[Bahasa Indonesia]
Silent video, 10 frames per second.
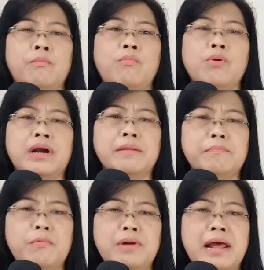
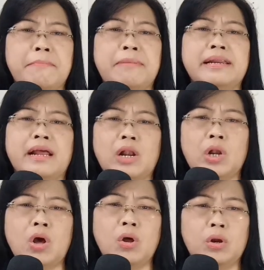Bukan pula pada
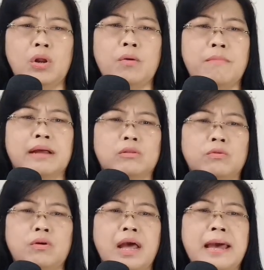loh-loh
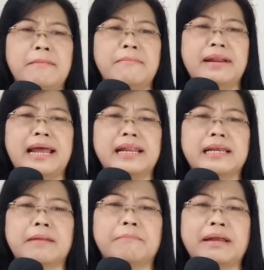batu,
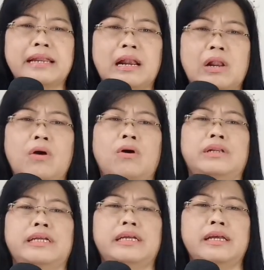melainkan pada loh
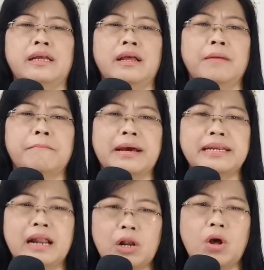di pada